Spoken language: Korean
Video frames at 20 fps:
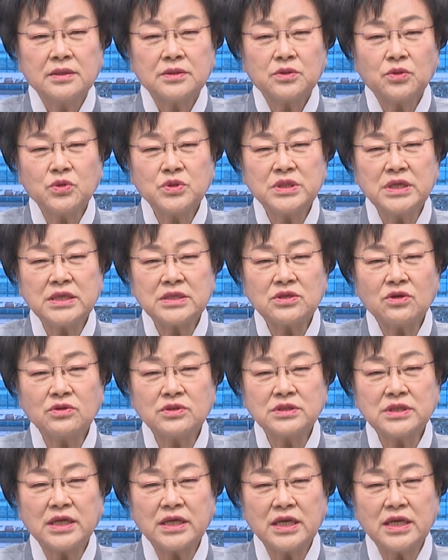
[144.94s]
도시의
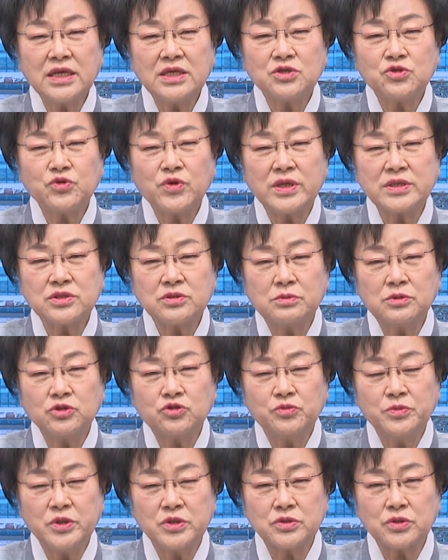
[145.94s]
성장에 주안점을
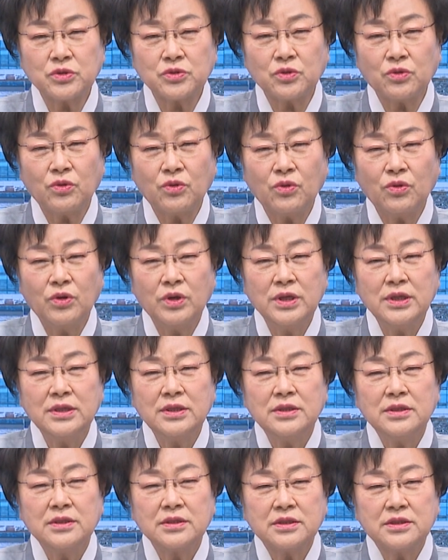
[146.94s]
두면서도
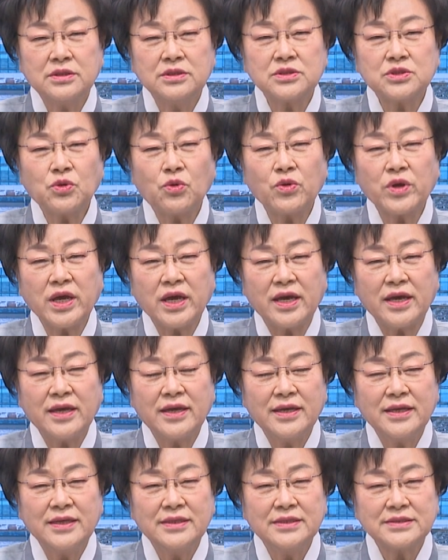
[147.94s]
그 속에
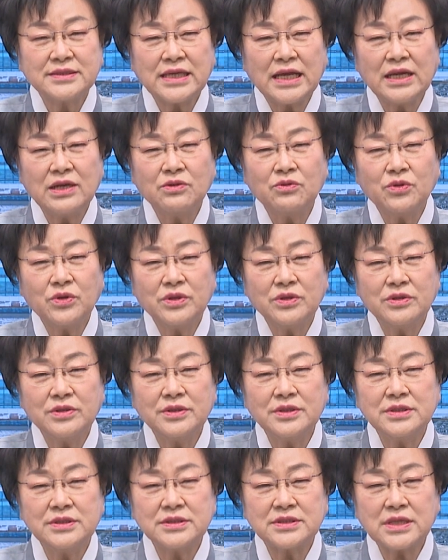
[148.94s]
살고
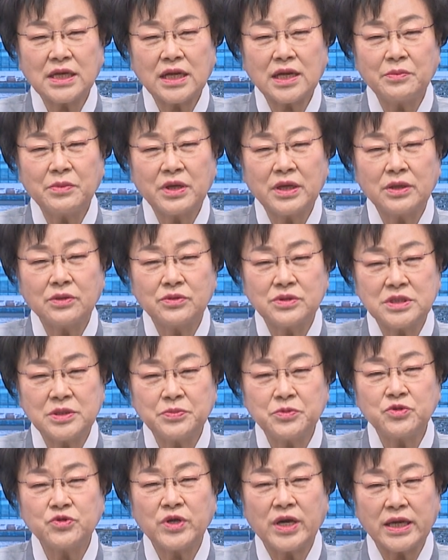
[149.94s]
있는 사람에게도
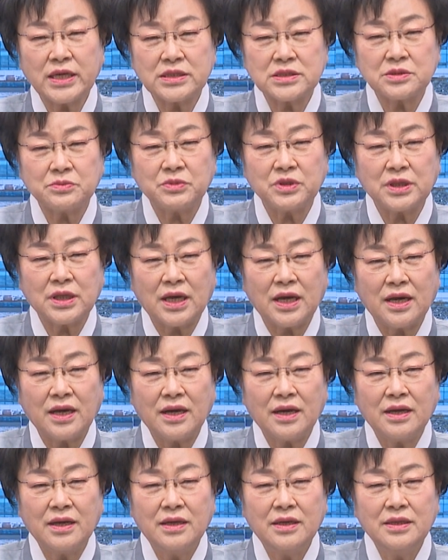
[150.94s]
집중하겠습니다.
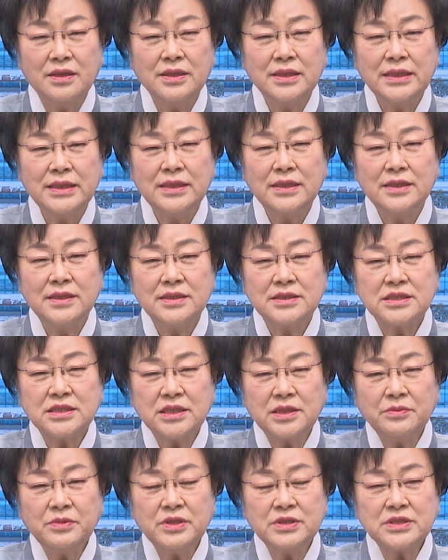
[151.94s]

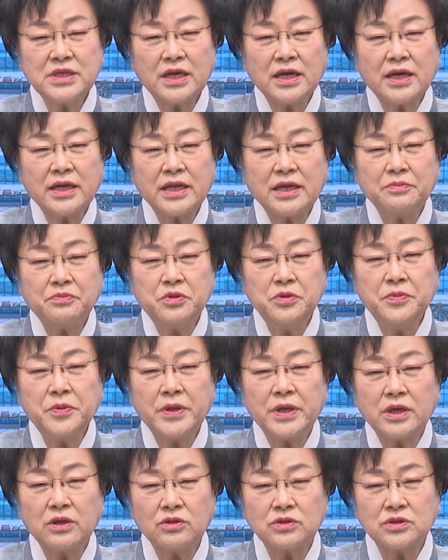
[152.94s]
시민 생활에
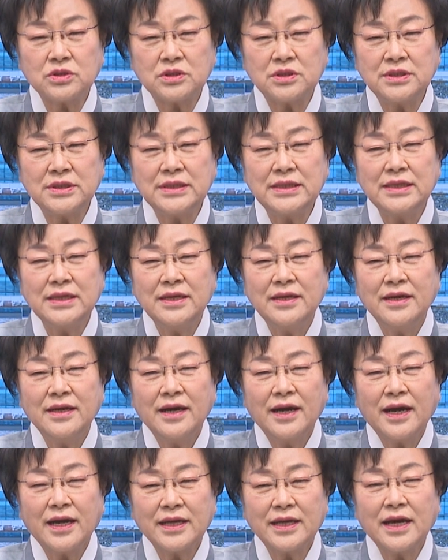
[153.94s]
불편한 것들을
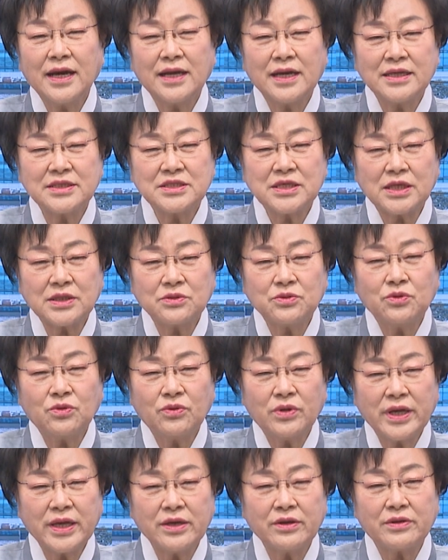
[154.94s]
하나하나
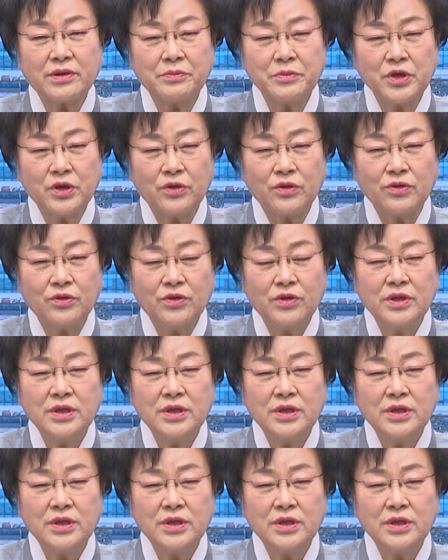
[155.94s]
찾고 해결하며